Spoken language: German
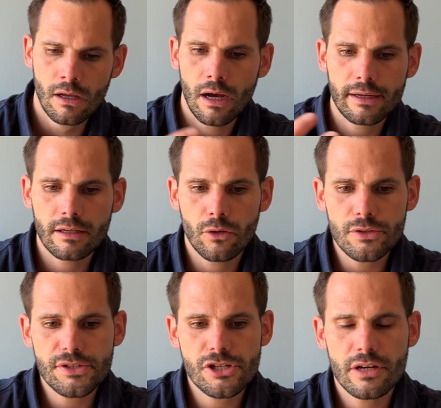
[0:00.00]
Eine
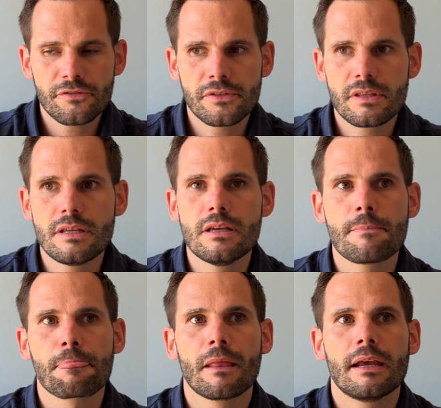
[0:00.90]
Genossenschaft,
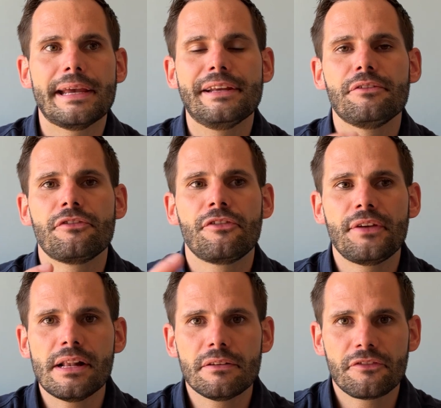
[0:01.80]
die in
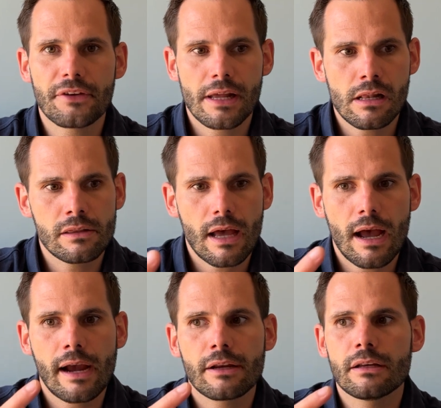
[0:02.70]
vielen Fällen
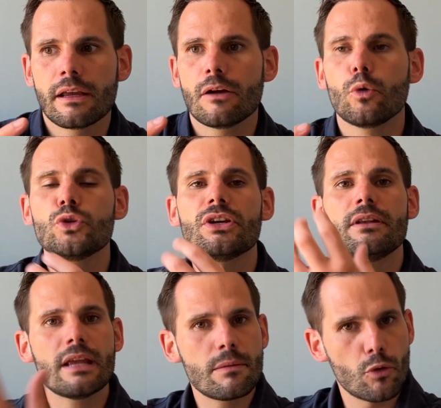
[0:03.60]
eine
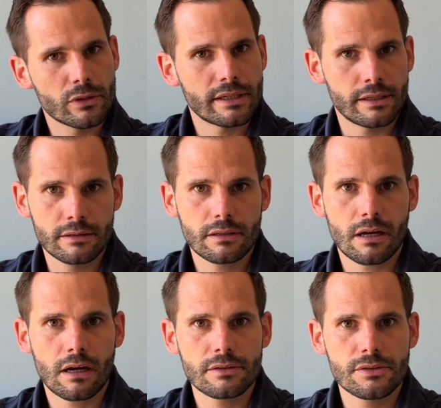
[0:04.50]
Unternehmung dahinter
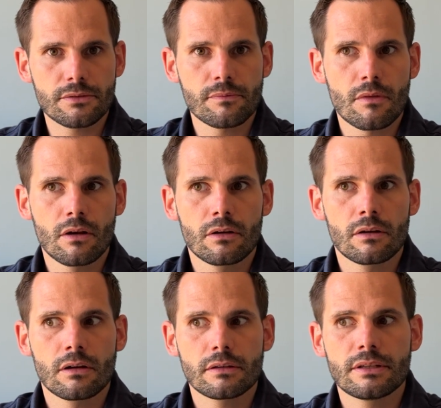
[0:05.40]
hat,
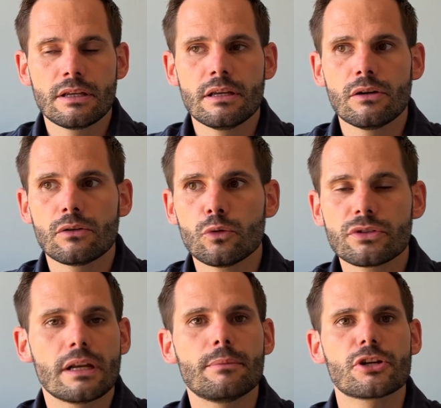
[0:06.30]
die
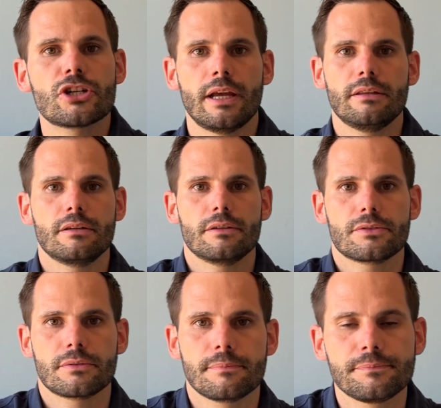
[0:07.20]
unternehmerisch tätig
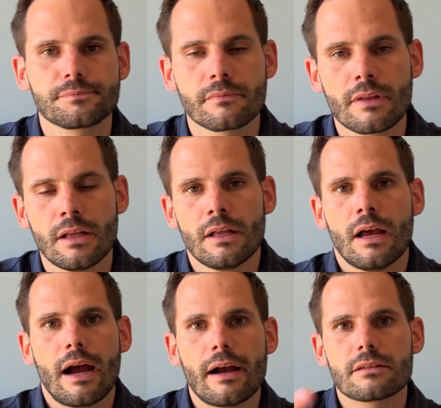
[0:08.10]
ist.
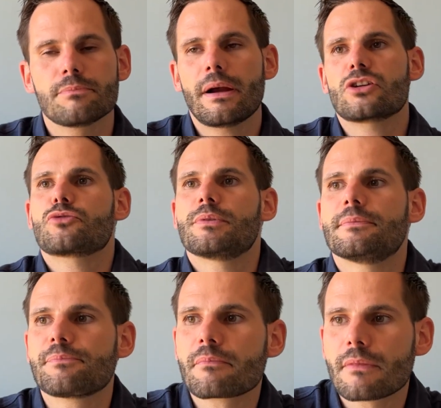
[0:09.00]
Also Beispiel,
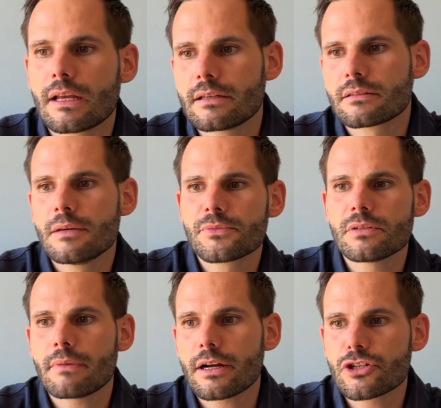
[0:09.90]
es gibt
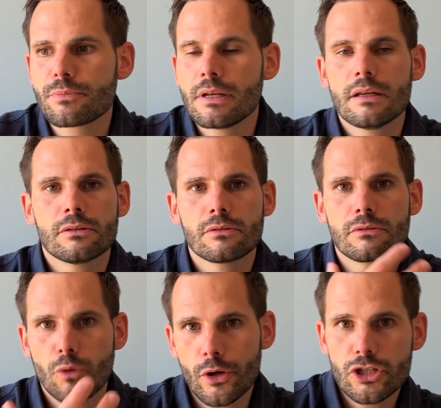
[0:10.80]
zum Beispiel
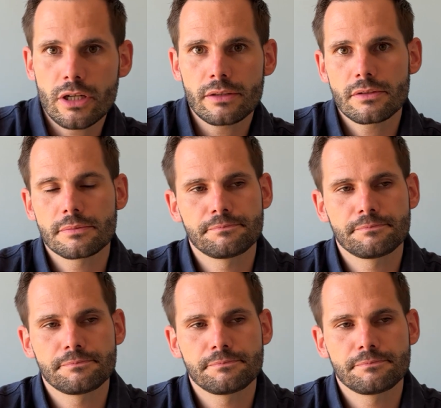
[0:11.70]
in Deutschland,